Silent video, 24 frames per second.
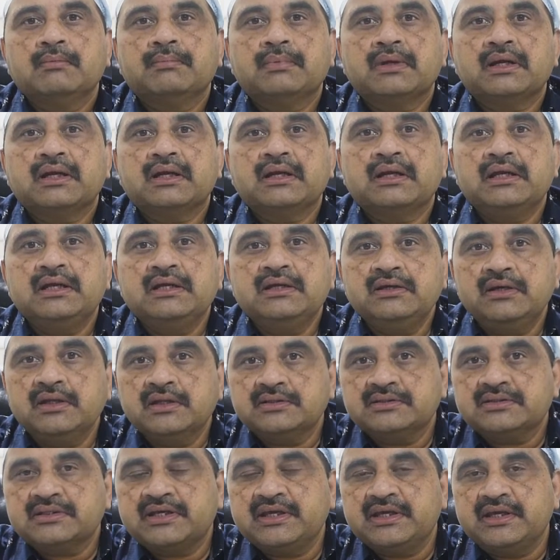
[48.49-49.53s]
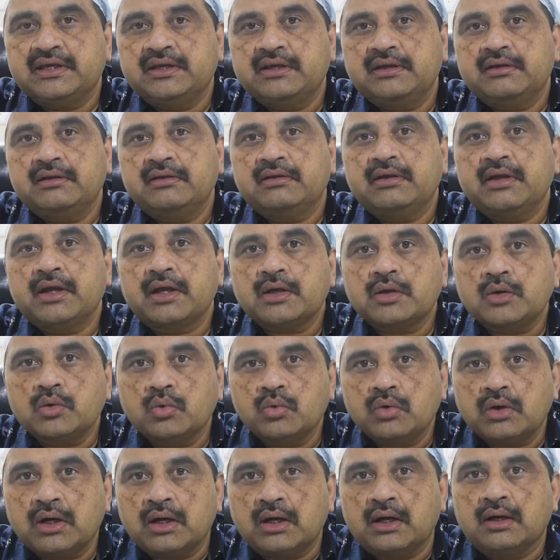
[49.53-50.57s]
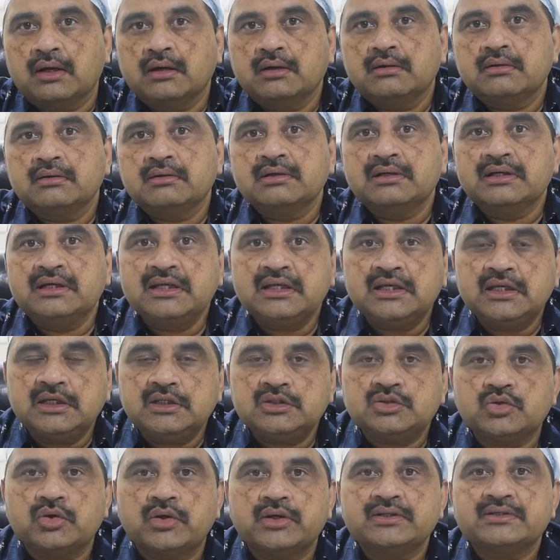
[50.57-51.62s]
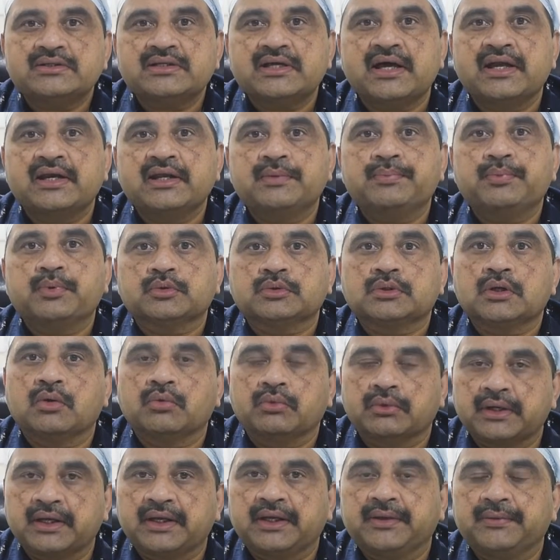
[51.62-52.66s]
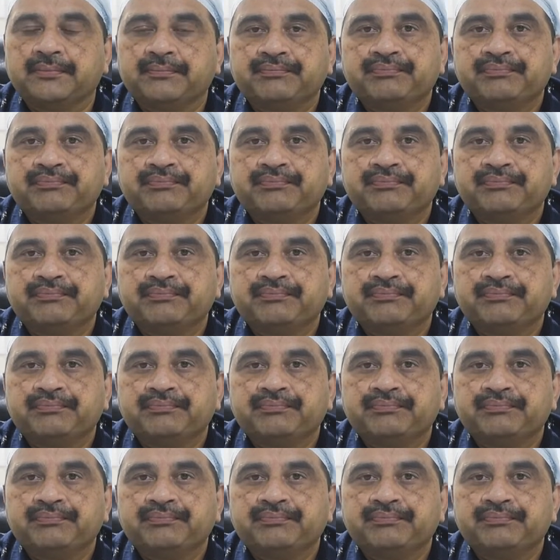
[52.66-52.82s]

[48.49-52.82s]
మన ఇండియన్స్కి ఎక్కువగా నీ జాయింట్స్ అరిగిపోతూ ఉంటాయి